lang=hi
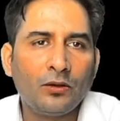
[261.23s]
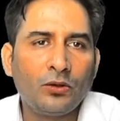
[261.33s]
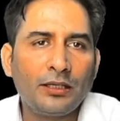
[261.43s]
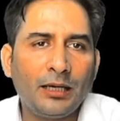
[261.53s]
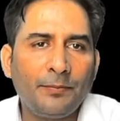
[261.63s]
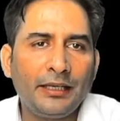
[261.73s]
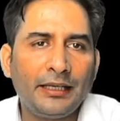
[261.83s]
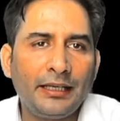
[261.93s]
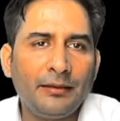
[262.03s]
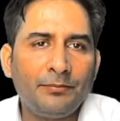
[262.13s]
और यहाँ पे
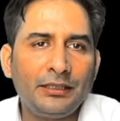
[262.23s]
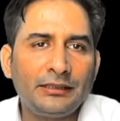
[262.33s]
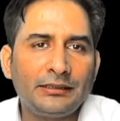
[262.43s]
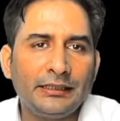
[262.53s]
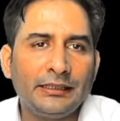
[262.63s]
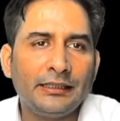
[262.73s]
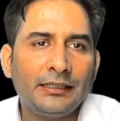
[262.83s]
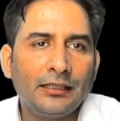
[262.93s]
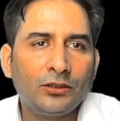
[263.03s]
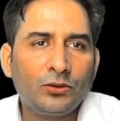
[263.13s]
ए बी सी
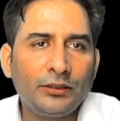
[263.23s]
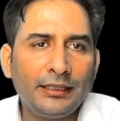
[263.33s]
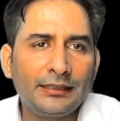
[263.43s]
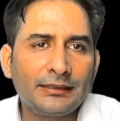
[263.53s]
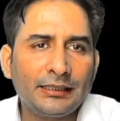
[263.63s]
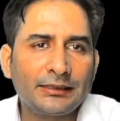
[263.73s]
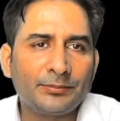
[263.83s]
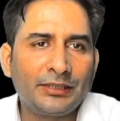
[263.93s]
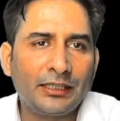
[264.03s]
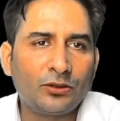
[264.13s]
तो ये इसका
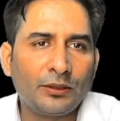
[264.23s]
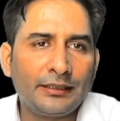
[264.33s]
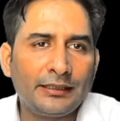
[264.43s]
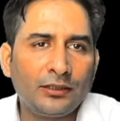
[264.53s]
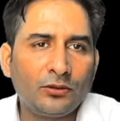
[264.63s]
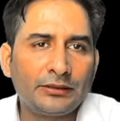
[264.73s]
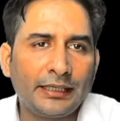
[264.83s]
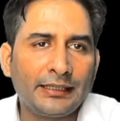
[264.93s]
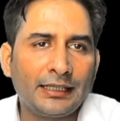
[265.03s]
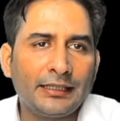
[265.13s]
सबसेट तो है ये देखो
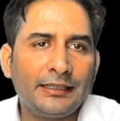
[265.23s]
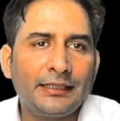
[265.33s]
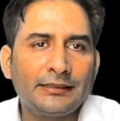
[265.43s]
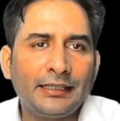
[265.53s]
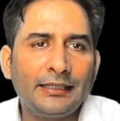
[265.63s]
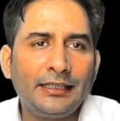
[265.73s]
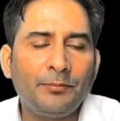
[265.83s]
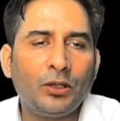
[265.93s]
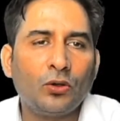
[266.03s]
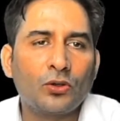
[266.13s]
साइन क्या दे दिया साइन दे दिया
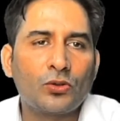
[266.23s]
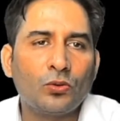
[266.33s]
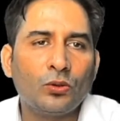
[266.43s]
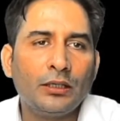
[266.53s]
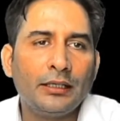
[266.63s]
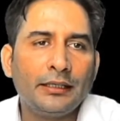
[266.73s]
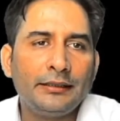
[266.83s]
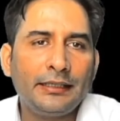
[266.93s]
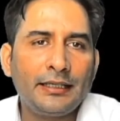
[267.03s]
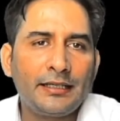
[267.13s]
बिलोंग्स टू
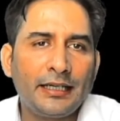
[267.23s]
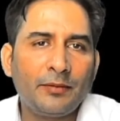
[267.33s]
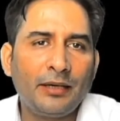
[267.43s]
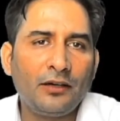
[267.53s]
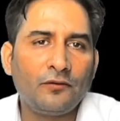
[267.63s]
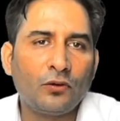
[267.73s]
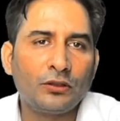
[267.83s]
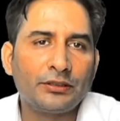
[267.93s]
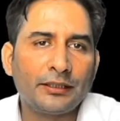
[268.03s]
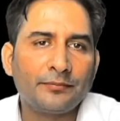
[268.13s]
ये स्टेटमेंट
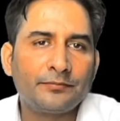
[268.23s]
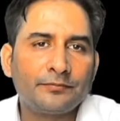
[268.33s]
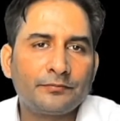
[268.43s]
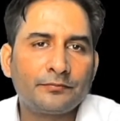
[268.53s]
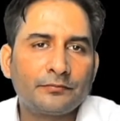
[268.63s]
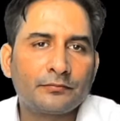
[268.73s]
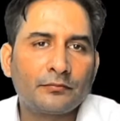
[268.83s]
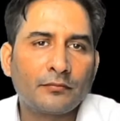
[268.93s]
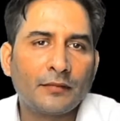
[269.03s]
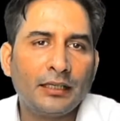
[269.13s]
फोल्स है
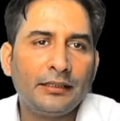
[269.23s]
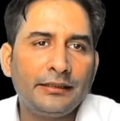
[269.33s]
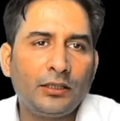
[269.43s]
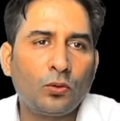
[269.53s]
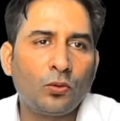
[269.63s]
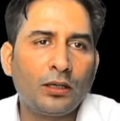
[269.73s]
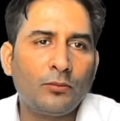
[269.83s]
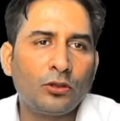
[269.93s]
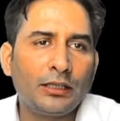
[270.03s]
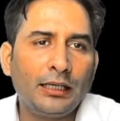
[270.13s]
ये ट्रू
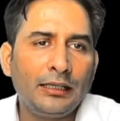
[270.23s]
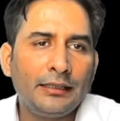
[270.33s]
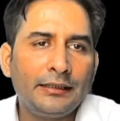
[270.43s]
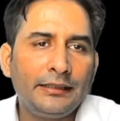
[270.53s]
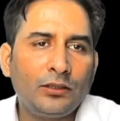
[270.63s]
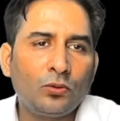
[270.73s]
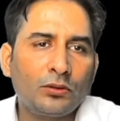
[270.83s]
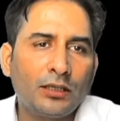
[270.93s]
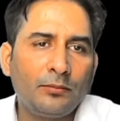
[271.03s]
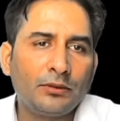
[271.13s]
कब होता ये ट्रू
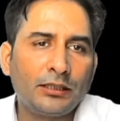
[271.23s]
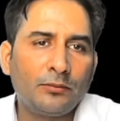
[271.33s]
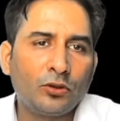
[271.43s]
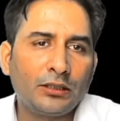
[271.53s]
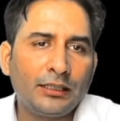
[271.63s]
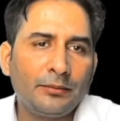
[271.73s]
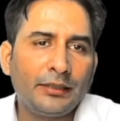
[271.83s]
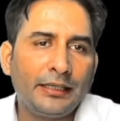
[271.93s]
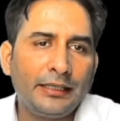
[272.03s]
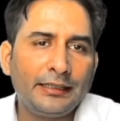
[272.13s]
कब तब होता
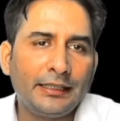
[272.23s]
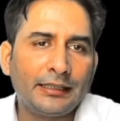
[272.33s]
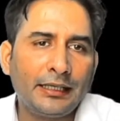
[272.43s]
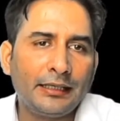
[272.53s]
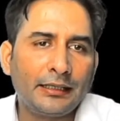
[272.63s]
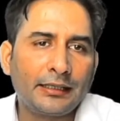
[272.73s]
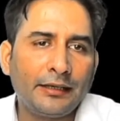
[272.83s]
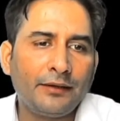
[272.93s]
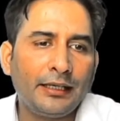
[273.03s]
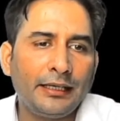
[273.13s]
जब ए देता
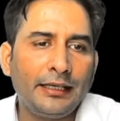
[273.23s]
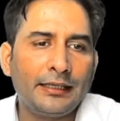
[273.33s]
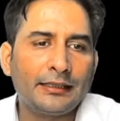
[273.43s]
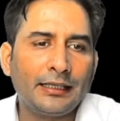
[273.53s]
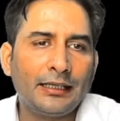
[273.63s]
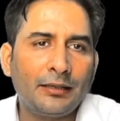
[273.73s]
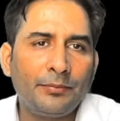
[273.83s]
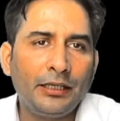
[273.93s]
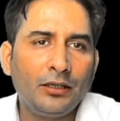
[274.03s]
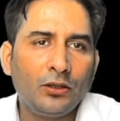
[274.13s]
केवल ए लिखता यहां
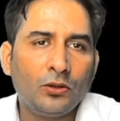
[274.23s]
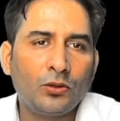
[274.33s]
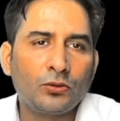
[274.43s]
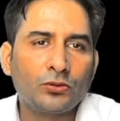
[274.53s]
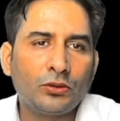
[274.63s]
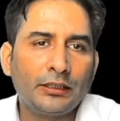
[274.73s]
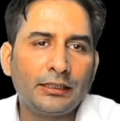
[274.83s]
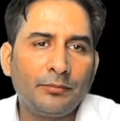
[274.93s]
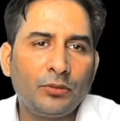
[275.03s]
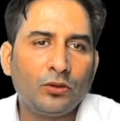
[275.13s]
पे और उसको
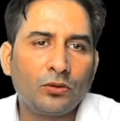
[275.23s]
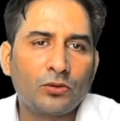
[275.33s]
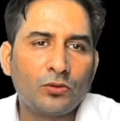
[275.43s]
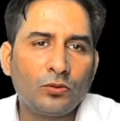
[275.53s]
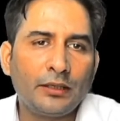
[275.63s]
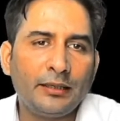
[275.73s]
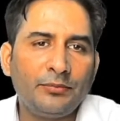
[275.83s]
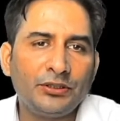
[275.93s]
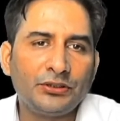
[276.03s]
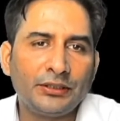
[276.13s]
देता बिलोंग्स टू ए
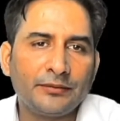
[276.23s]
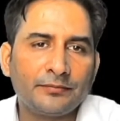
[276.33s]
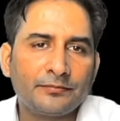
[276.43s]
बी सी